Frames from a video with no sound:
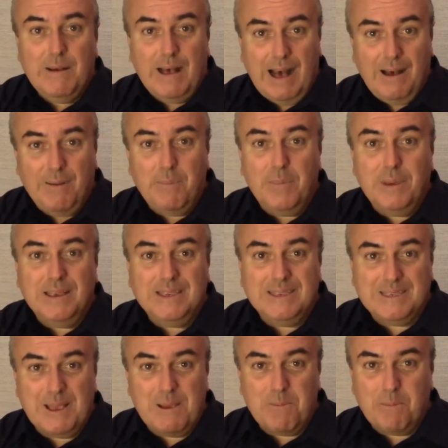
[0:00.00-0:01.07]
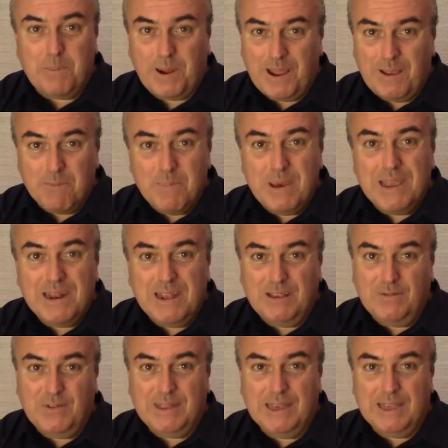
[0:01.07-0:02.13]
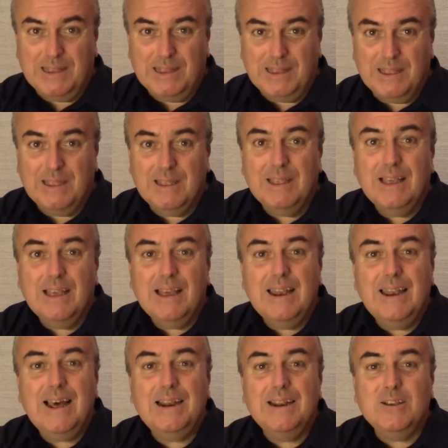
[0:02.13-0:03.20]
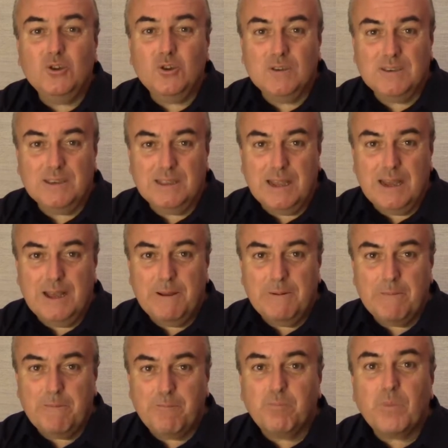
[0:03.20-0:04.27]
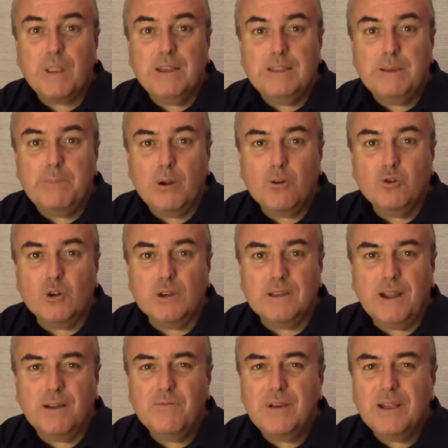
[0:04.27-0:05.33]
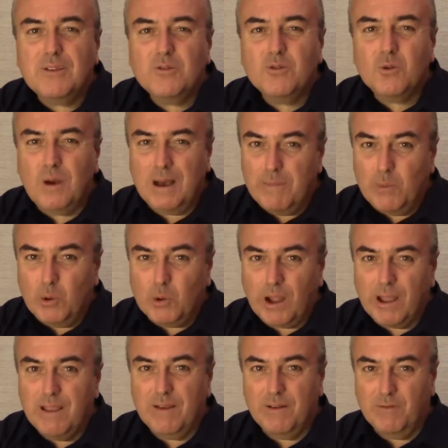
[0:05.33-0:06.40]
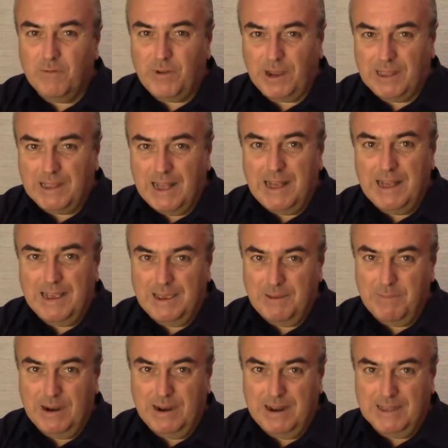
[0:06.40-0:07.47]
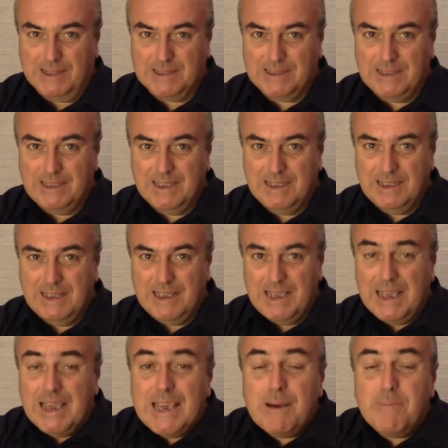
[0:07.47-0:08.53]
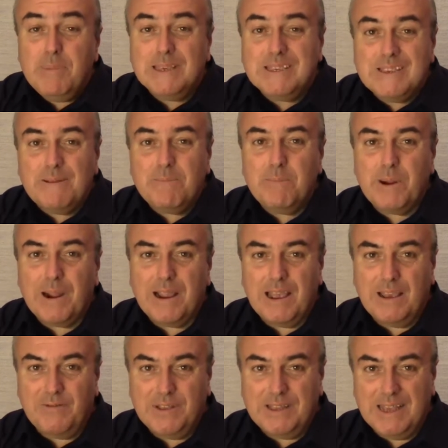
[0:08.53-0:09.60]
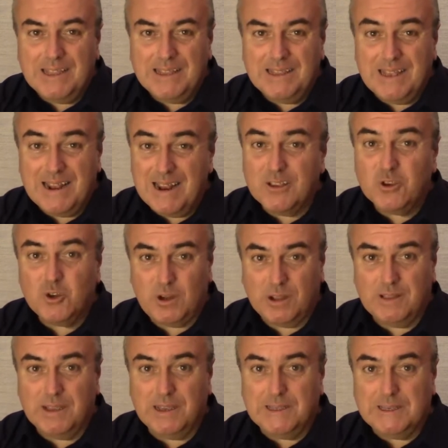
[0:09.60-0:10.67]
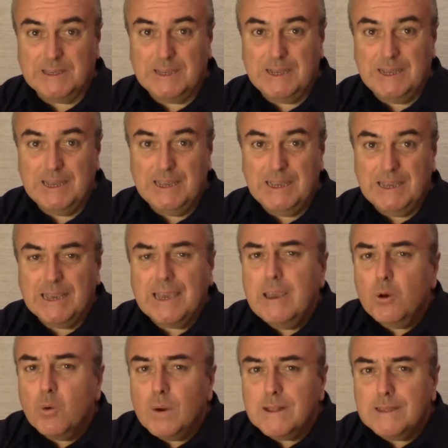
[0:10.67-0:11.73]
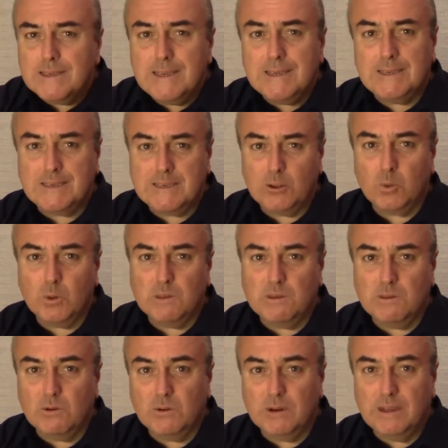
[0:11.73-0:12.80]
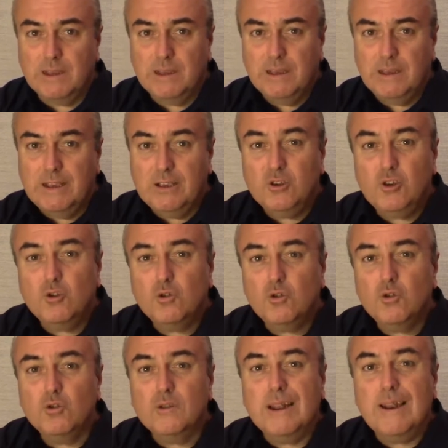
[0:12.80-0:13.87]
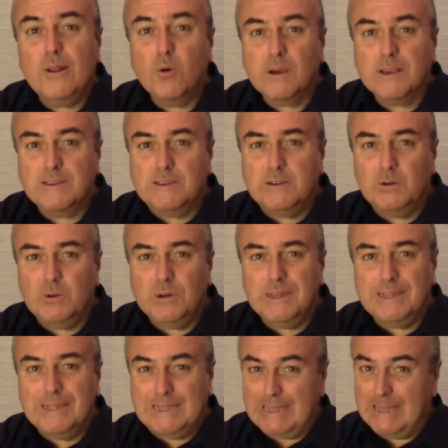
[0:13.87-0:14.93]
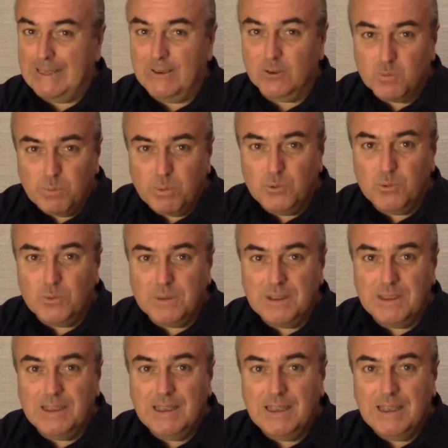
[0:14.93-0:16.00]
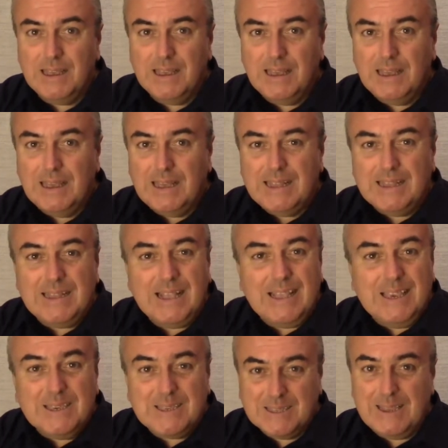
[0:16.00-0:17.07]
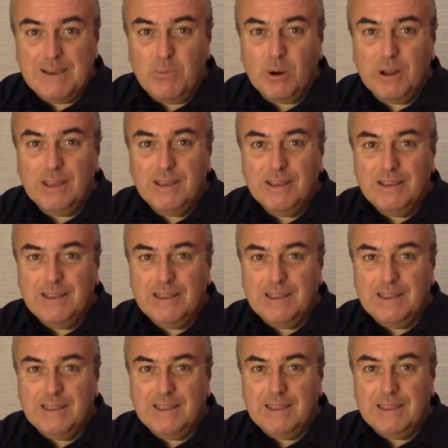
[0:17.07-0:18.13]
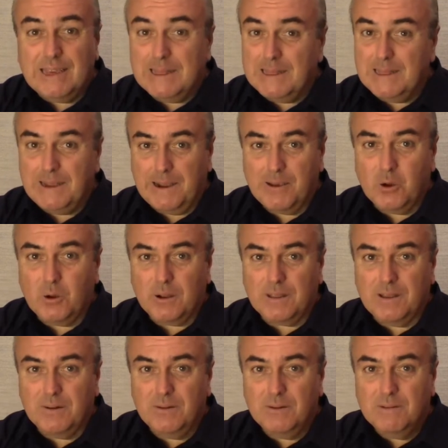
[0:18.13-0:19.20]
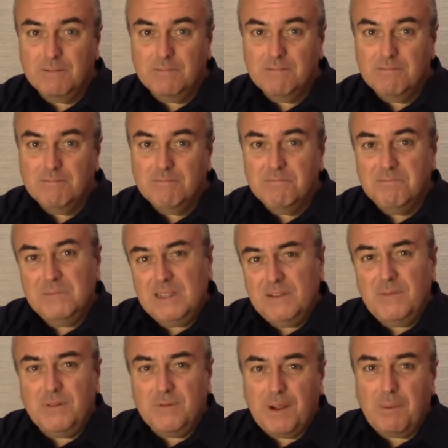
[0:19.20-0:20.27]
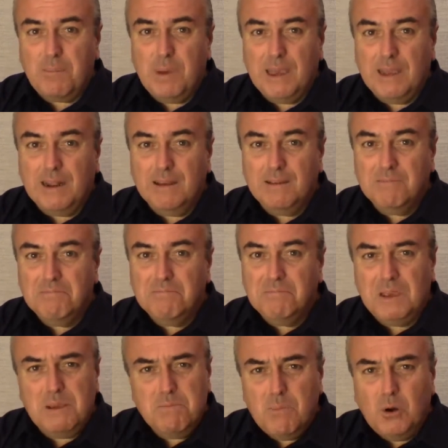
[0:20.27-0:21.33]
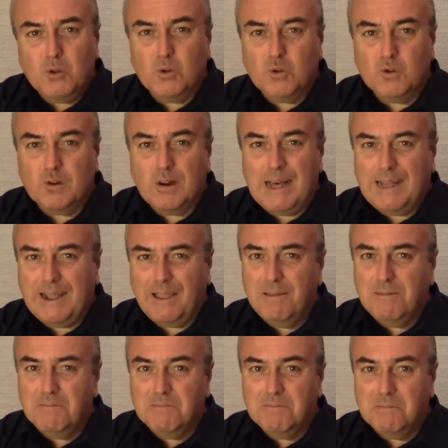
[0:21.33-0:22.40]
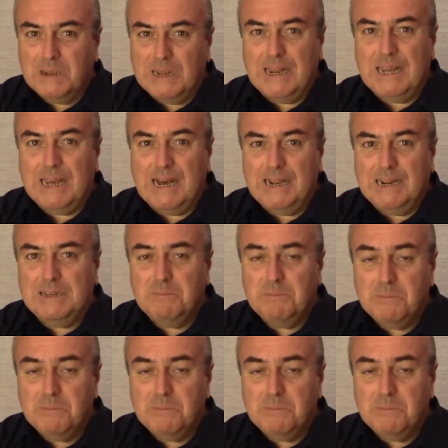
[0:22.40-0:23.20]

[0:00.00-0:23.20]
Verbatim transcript: abbi sempre bene evidente la necessità di procedere verso amore, verità e bellezza e abbi sempre evidente la certezza che in qualsiasi situazione ci sono delle occasioni, degli spunti, degli stimoli che ti ricordano di vivere bene, in modo solare, leale,